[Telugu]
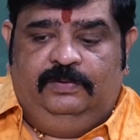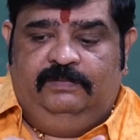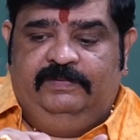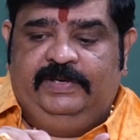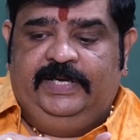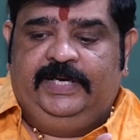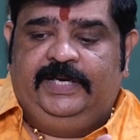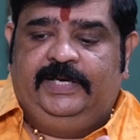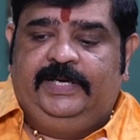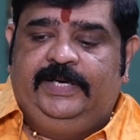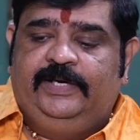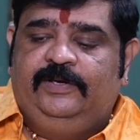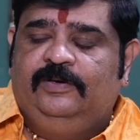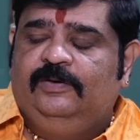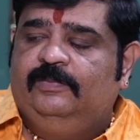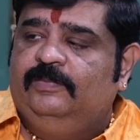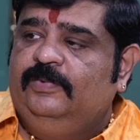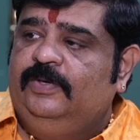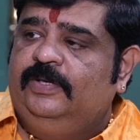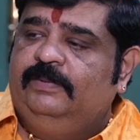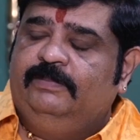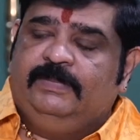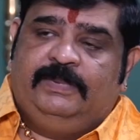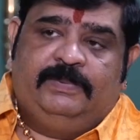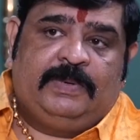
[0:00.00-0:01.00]
వేరే లైన్లో
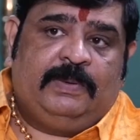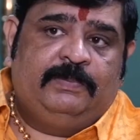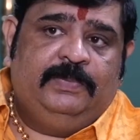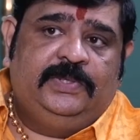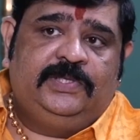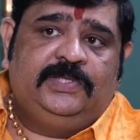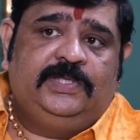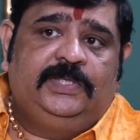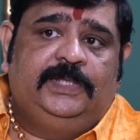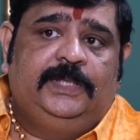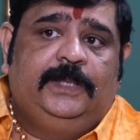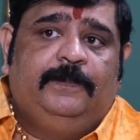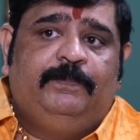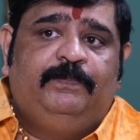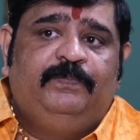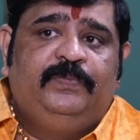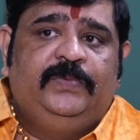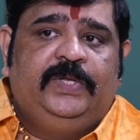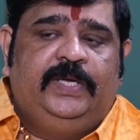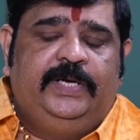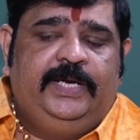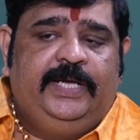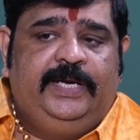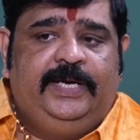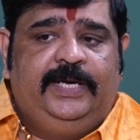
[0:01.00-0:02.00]
పో అని పంపించింది
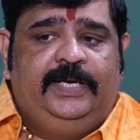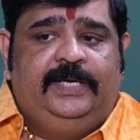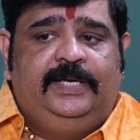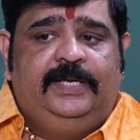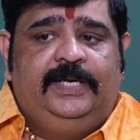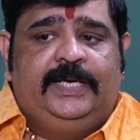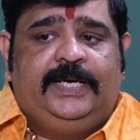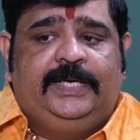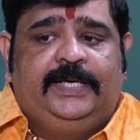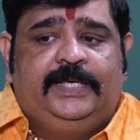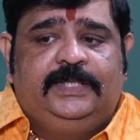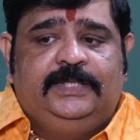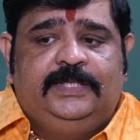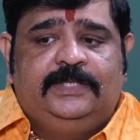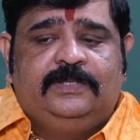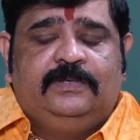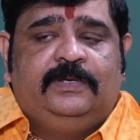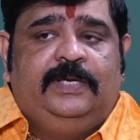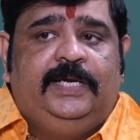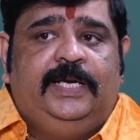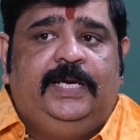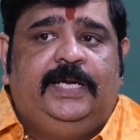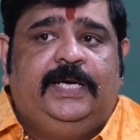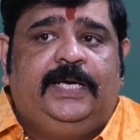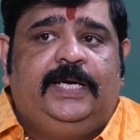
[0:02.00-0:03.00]
నేను వెళ్ళి లగేజ్
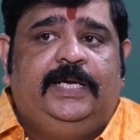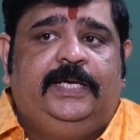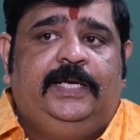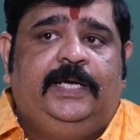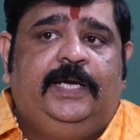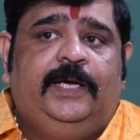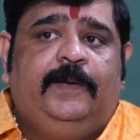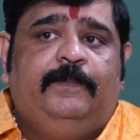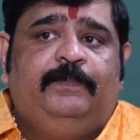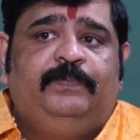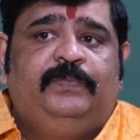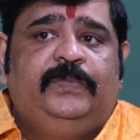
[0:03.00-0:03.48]
తీసుకొని వెళ్ళగానే